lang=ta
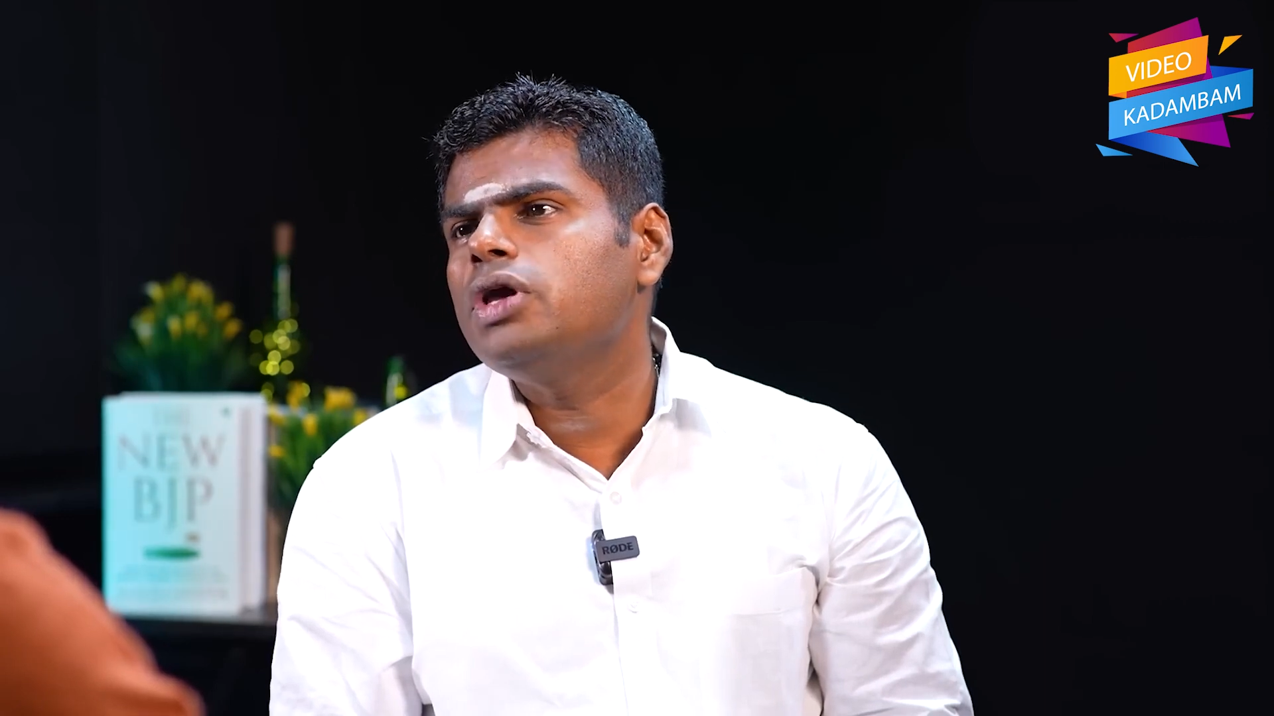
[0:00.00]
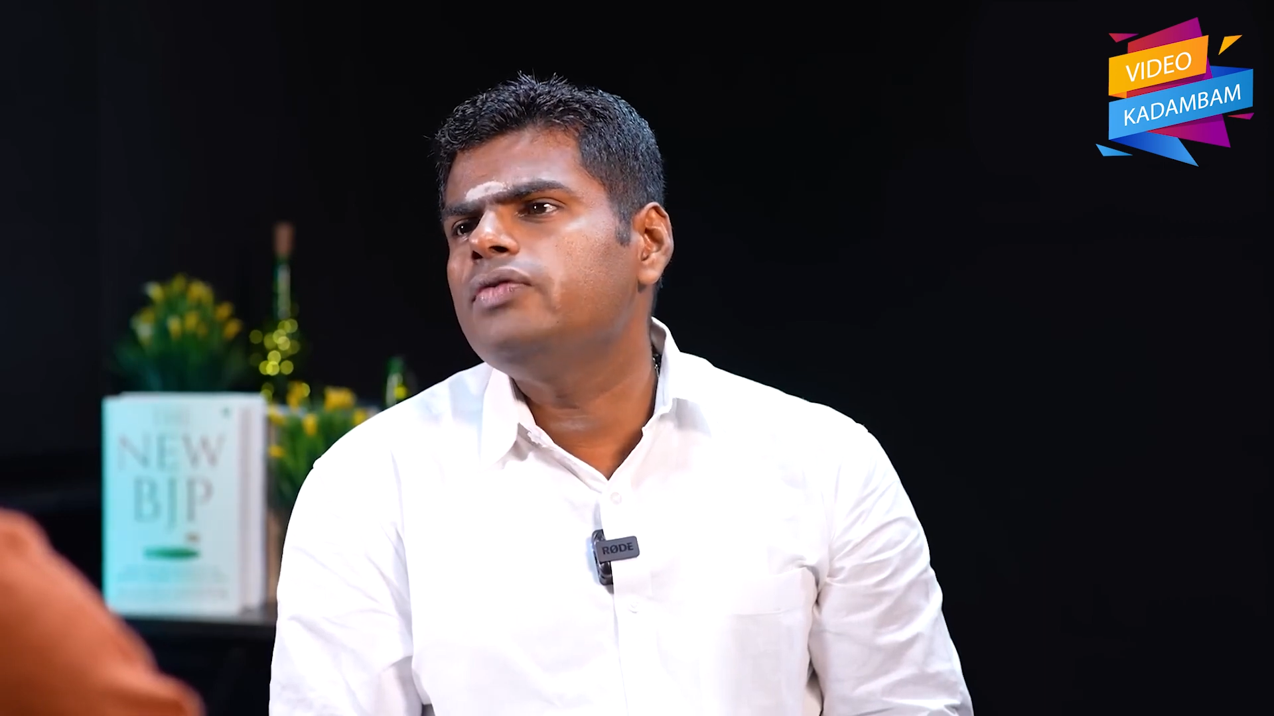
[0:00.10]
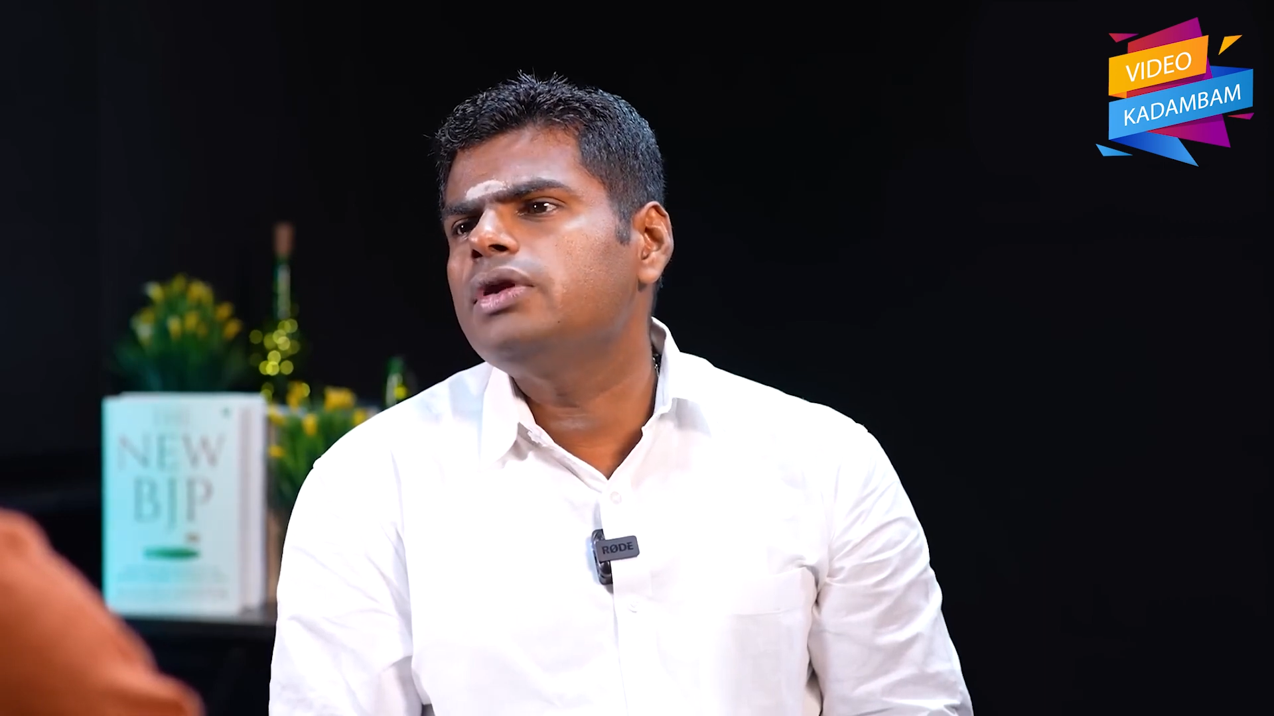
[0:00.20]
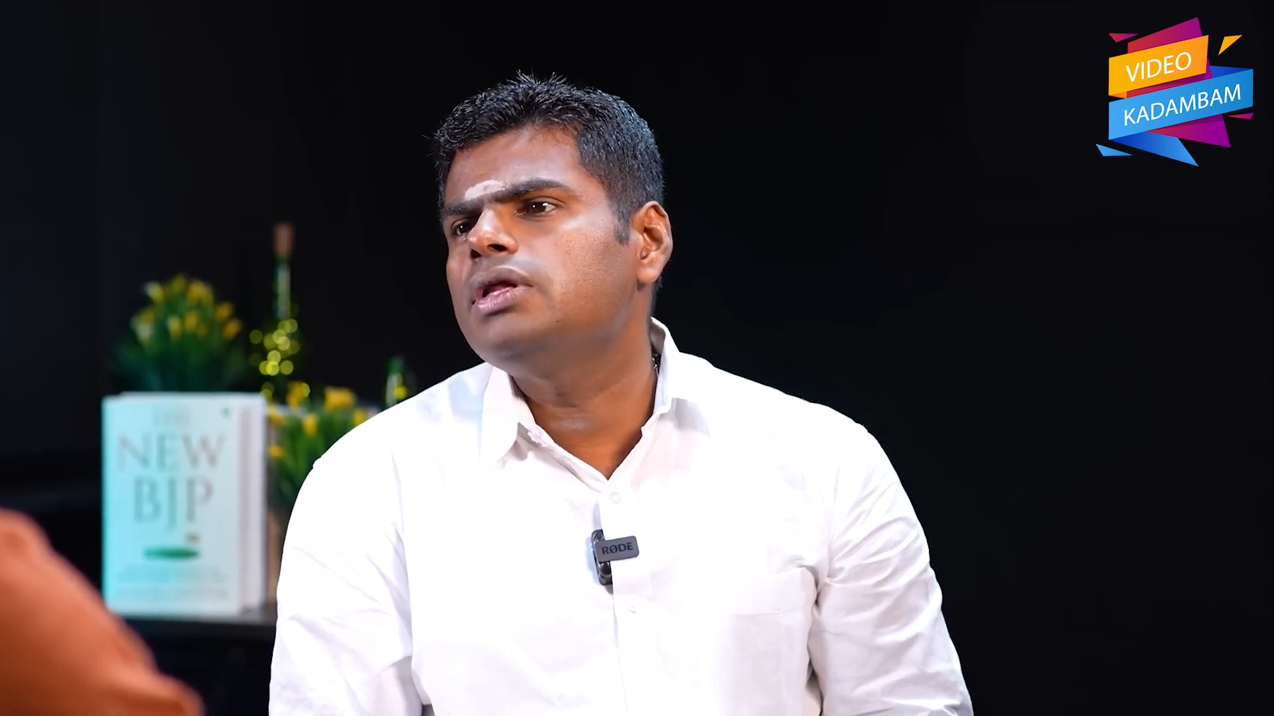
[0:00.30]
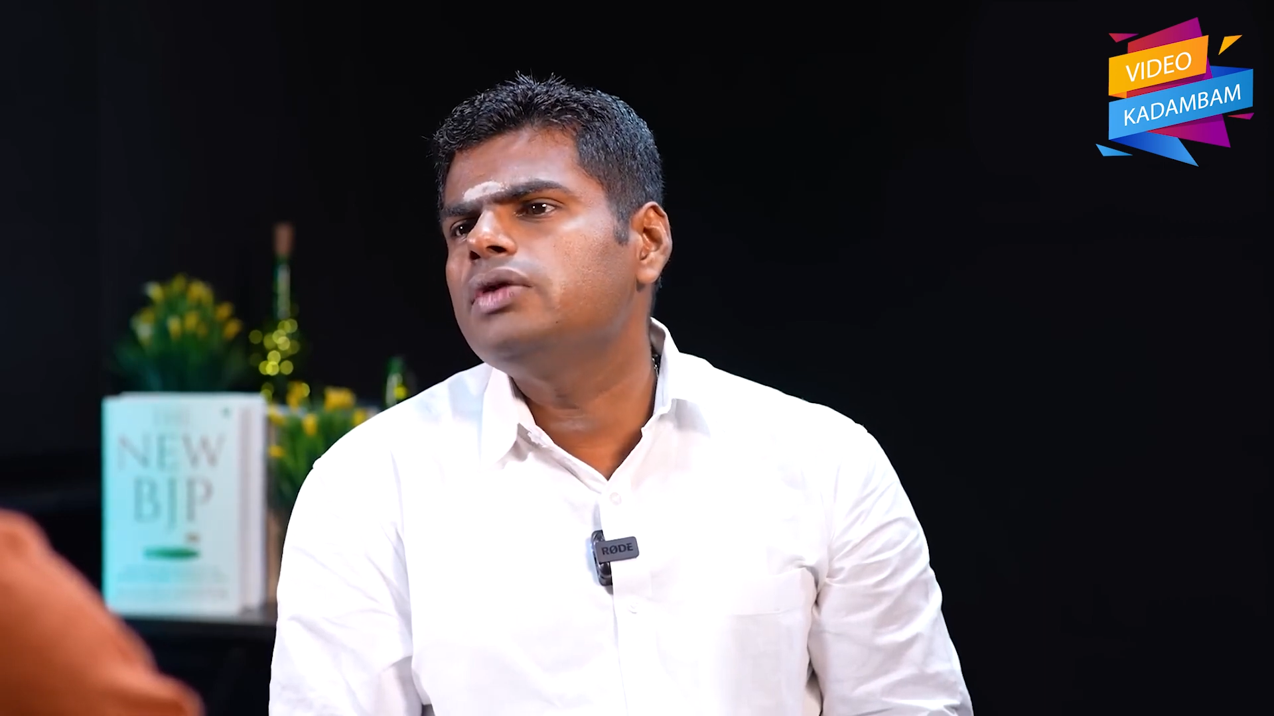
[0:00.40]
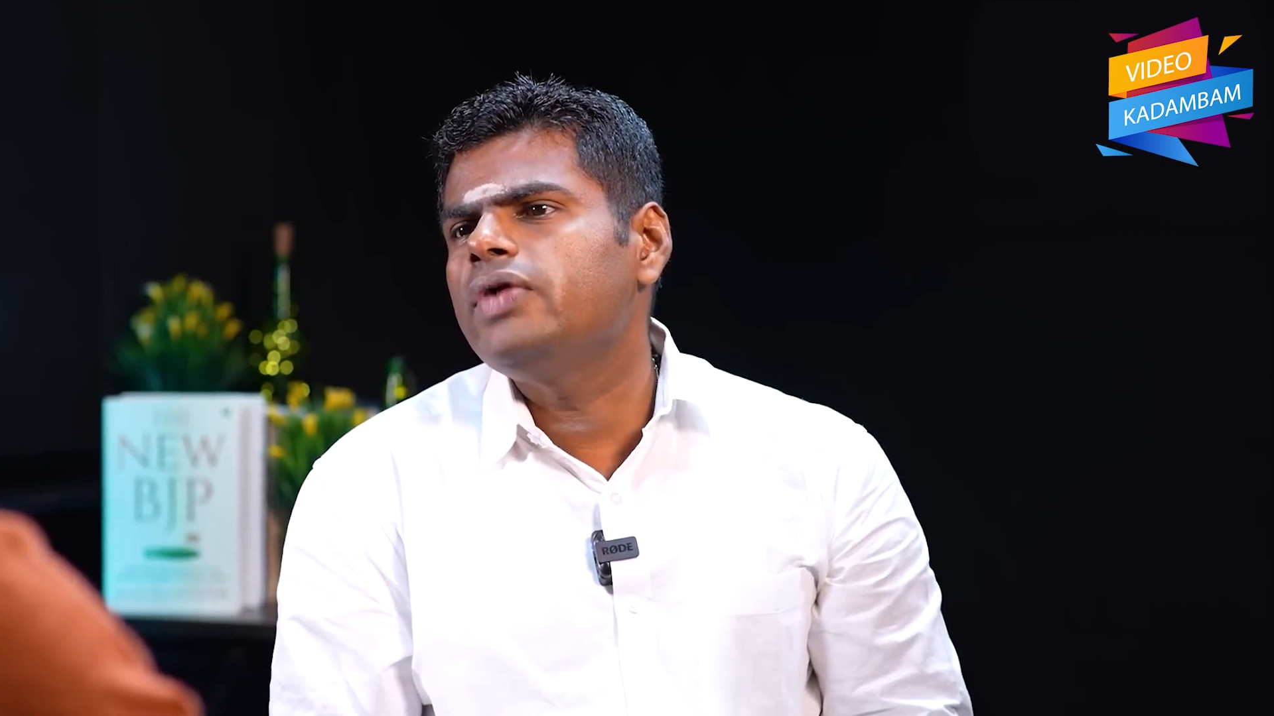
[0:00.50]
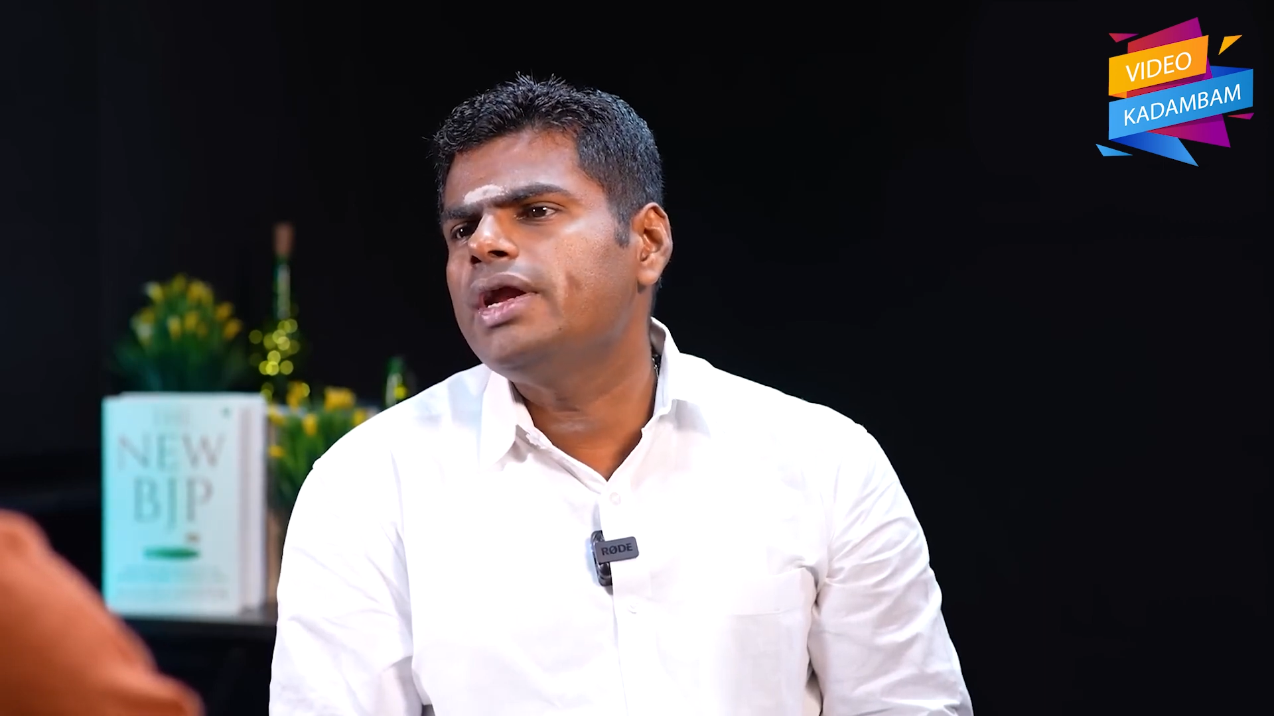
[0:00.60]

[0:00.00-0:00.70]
மொய் விருந்து